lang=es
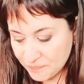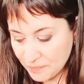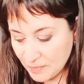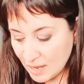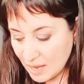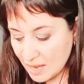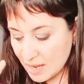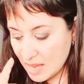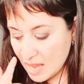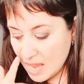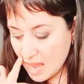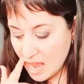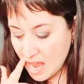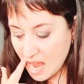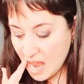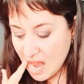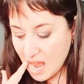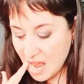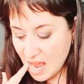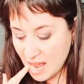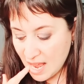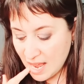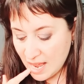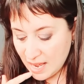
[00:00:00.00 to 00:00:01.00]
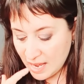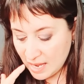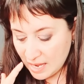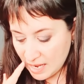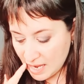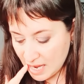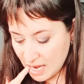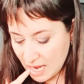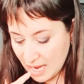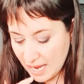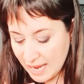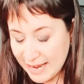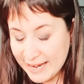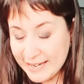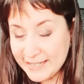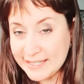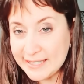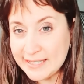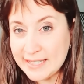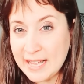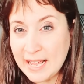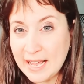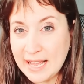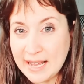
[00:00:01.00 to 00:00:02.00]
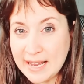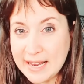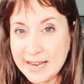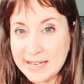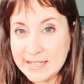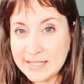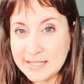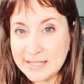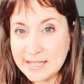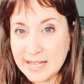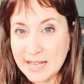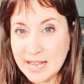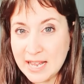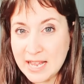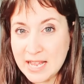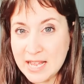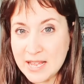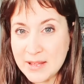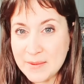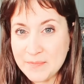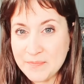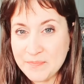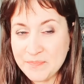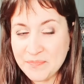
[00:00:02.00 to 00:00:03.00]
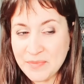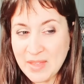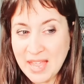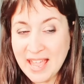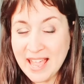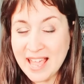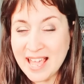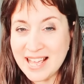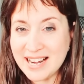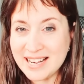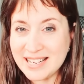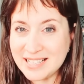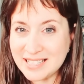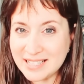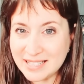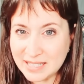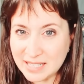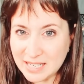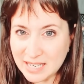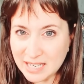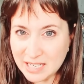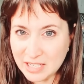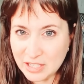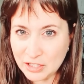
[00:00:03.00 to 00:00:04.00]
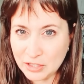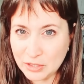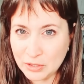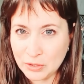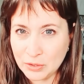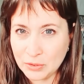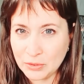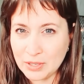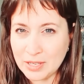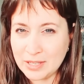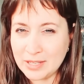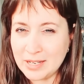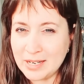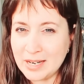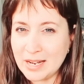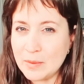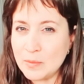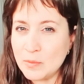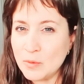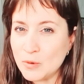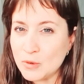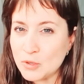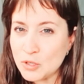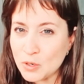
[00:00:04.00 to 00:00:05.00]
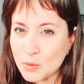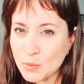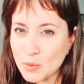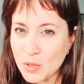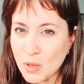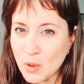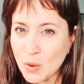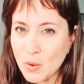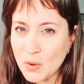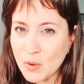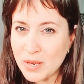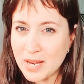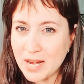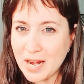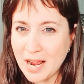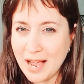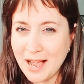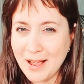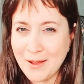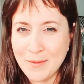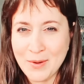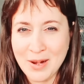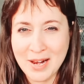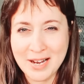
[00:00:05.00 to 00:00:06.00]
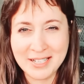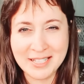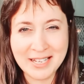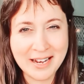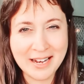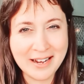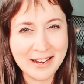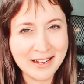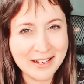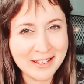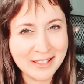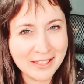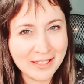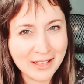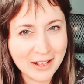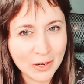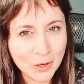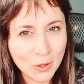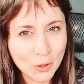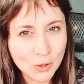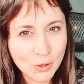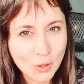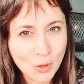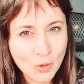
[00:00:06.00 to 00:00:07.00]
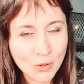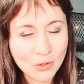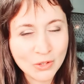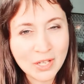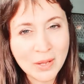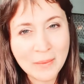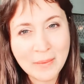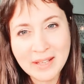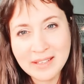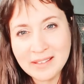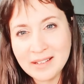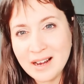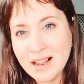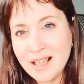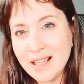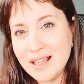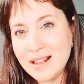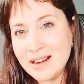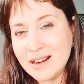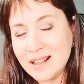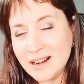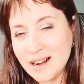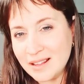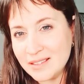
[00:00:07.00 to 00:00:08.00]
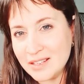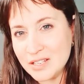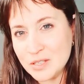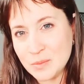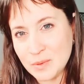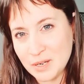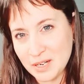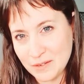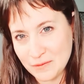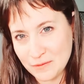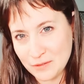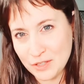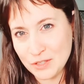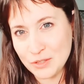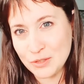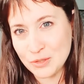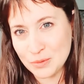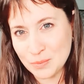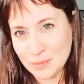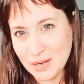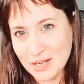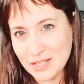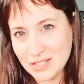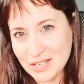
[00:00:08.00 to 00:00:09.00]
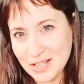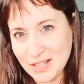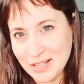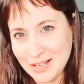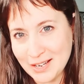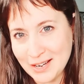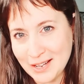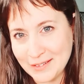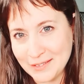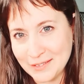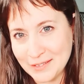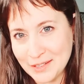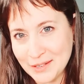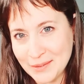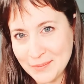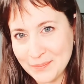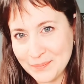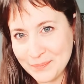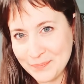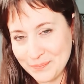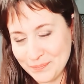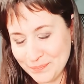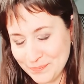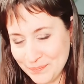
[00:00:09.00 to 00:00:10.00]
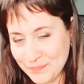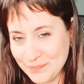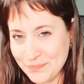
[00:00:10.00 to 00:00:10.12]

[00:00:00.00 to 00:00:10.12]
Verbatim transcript: que eh, este mm, ejercicio de tener mucho cuidado con quien hablas, de analizarlo todo, te va a traer grandes beneficios más adelante. ¿Mm?